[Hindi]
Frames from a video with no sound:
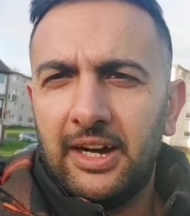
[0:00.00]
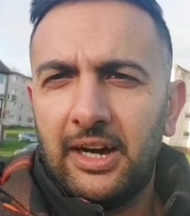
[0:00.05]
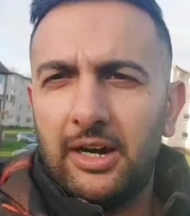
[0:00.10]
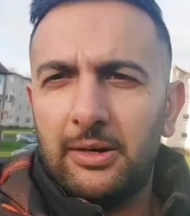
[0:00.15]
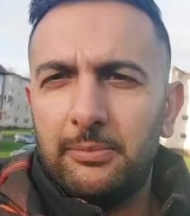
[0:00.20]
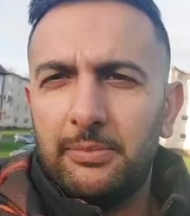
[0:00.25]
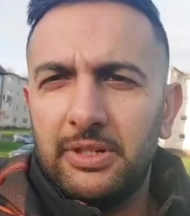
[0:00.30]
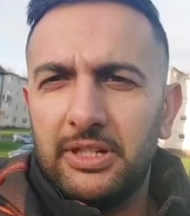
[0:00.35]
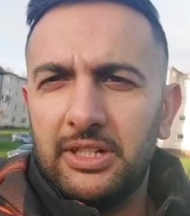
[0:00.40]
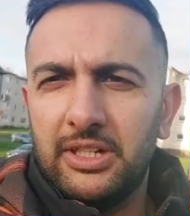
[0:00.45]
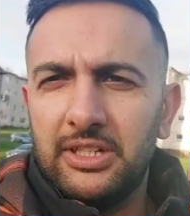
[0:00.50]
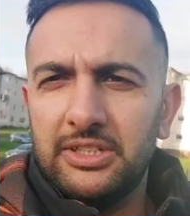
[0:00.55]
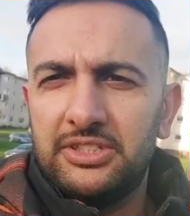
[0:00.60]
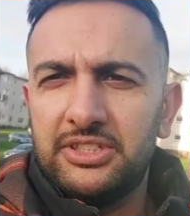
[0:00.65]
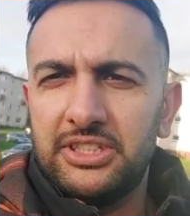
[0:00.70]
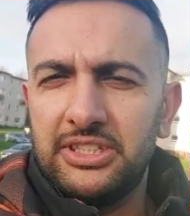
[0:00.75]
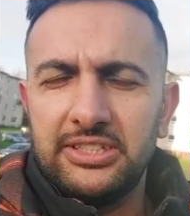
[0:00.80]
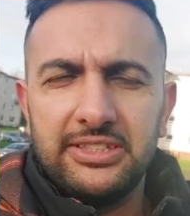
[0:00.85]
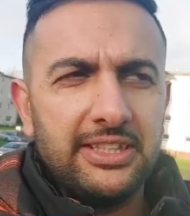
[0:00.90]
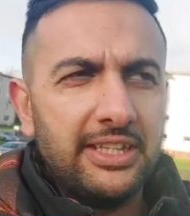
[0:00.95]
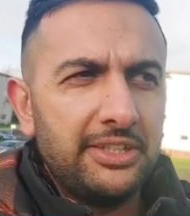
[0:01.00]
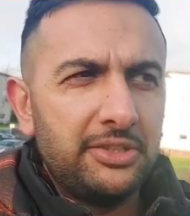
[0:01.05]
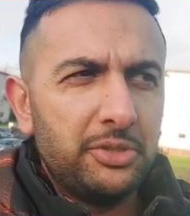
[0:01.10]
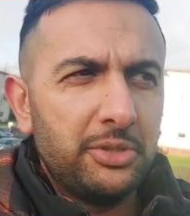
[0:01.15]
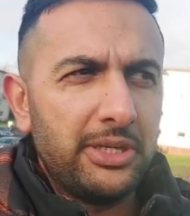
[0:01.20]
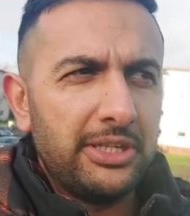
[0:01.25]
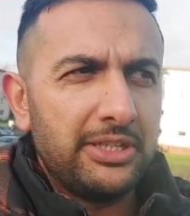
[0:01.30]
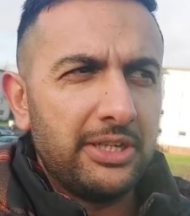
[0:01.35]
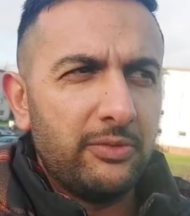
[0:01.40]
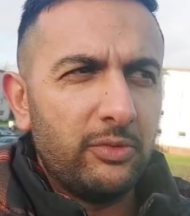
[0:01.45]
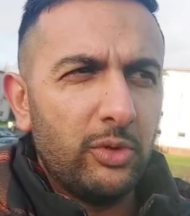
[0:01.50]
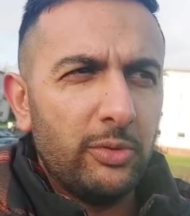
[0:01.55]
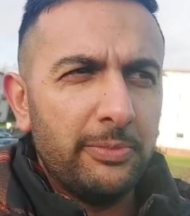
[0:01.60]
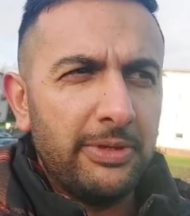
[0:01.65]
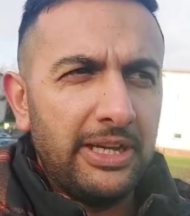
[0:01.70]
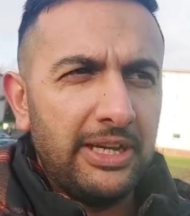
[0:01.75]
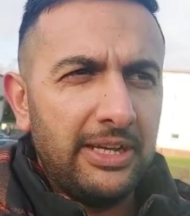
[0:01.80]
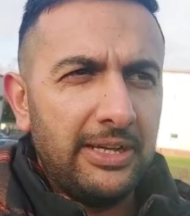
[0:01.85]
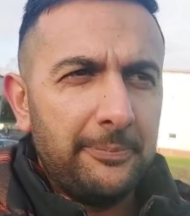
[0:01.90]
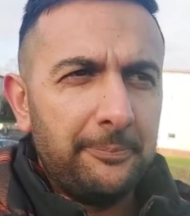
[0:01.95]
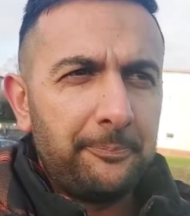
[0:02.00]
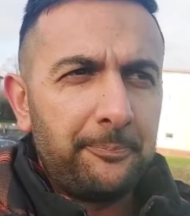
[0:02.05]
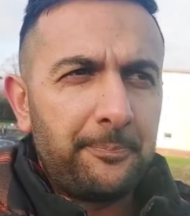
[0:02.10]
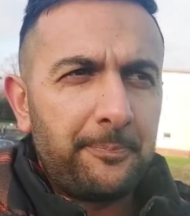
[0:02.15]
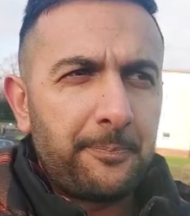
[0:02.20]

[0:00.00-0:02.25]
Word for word: अब चीज़ें जो है ना वो मैं